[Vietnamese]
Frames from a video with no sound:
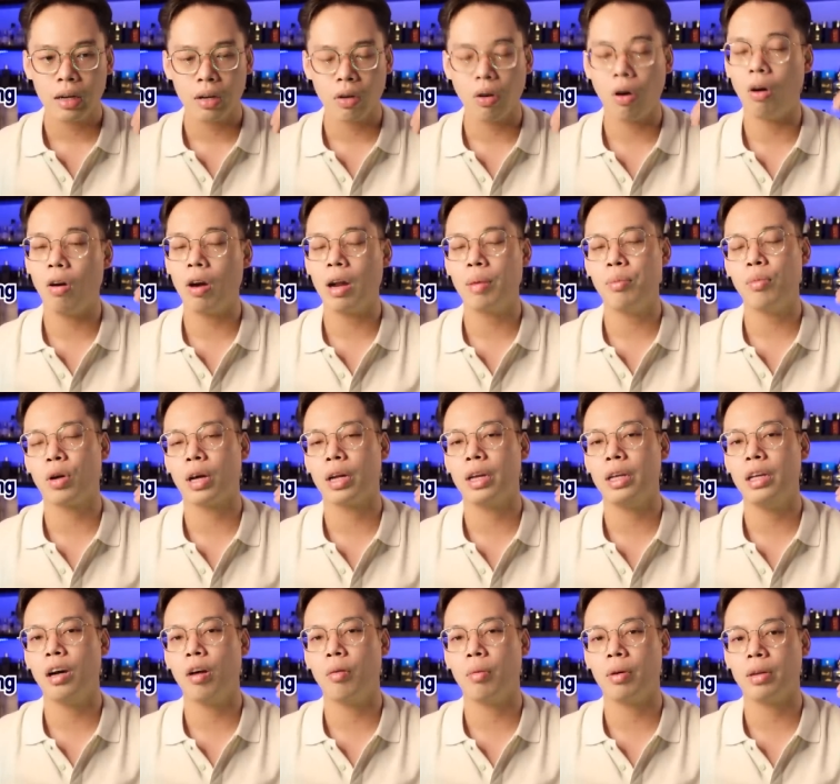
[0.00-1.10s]
đó là một cái
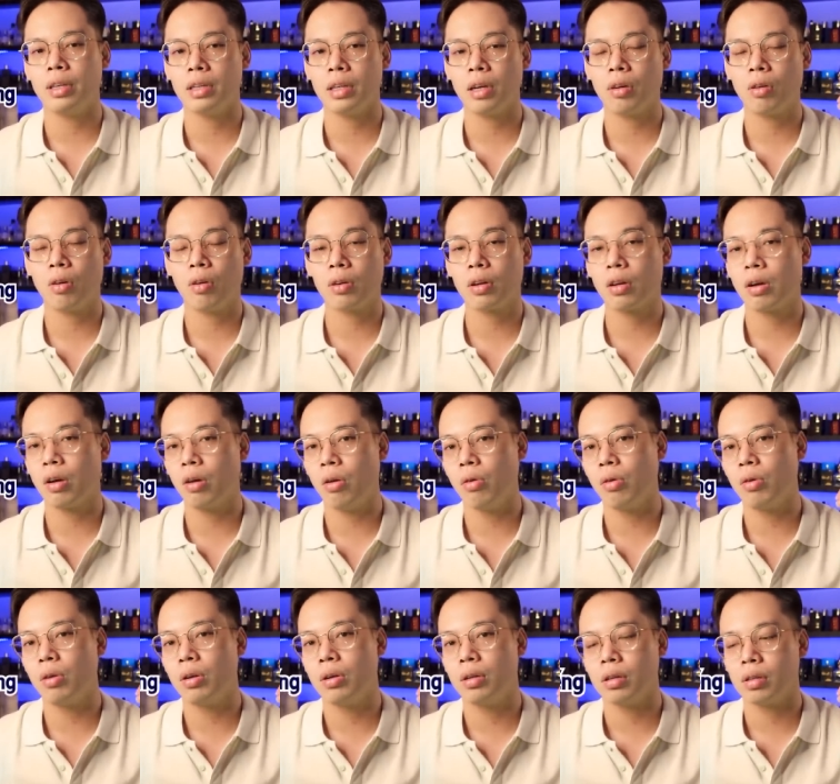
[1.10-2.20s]
điều mà những cái con clone
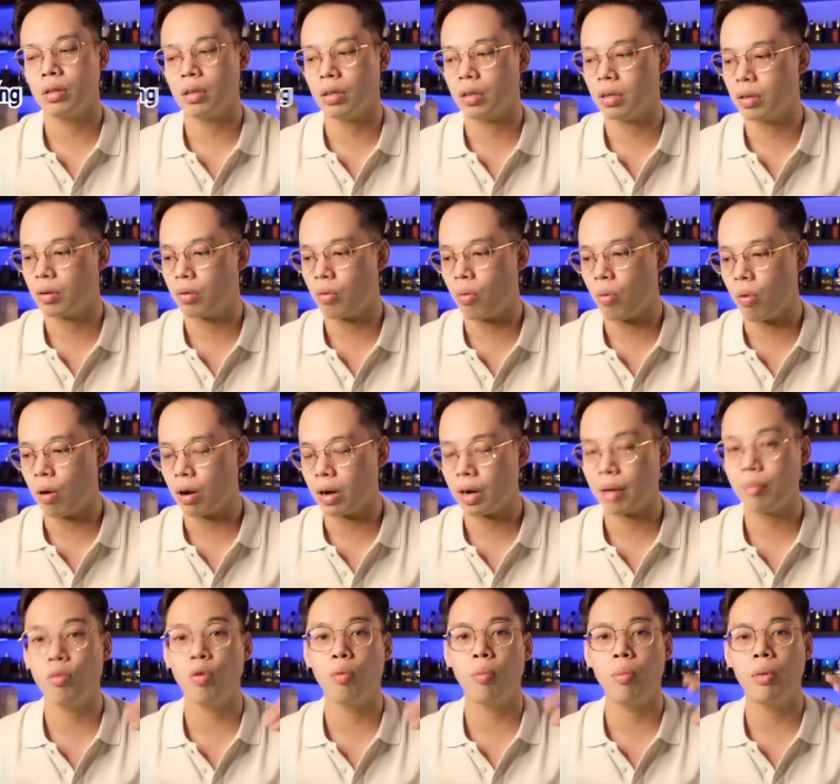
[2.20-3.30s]
uh, của
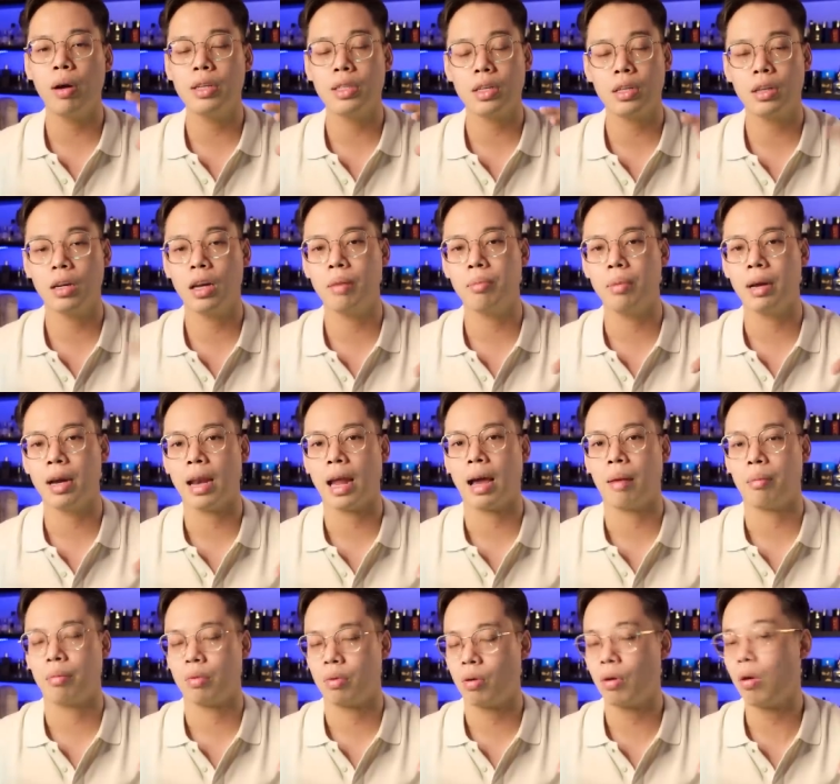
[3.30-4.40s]
năm 40 trước đây mình
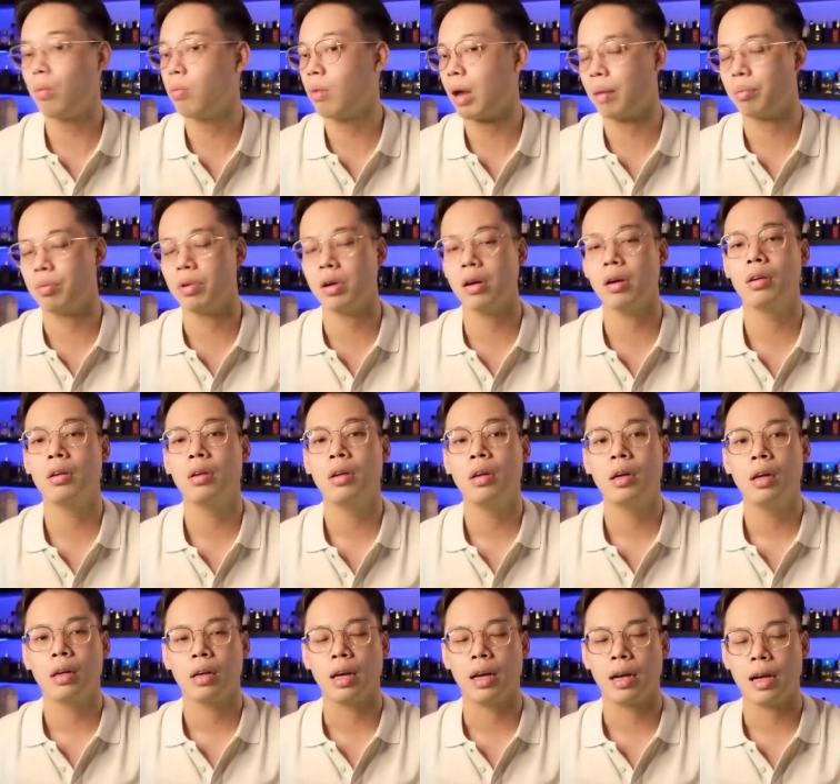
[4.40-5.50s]
làm nó không làm được
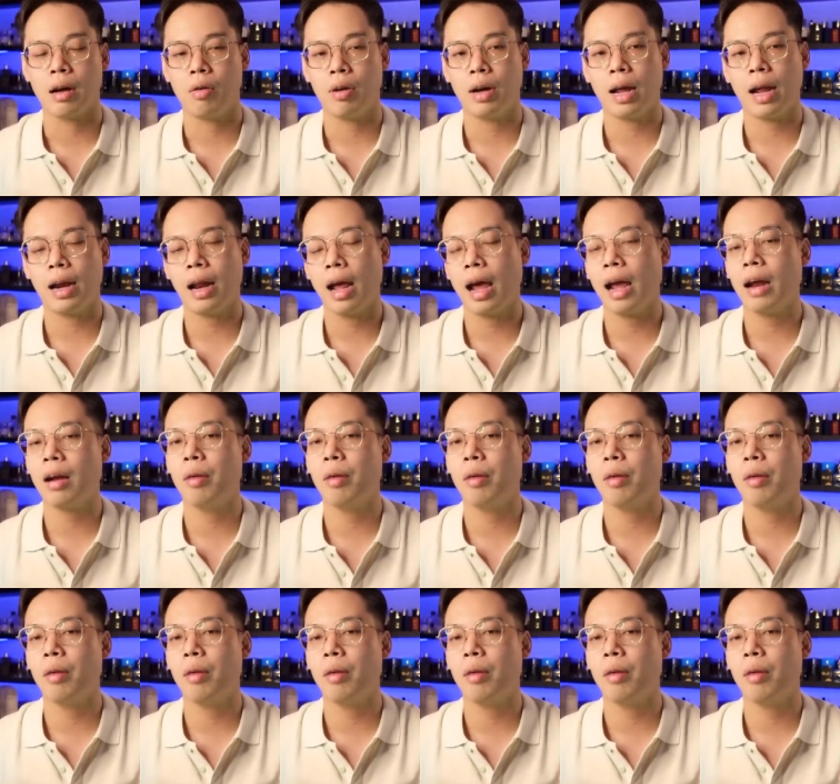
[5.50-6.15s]
kể cả con An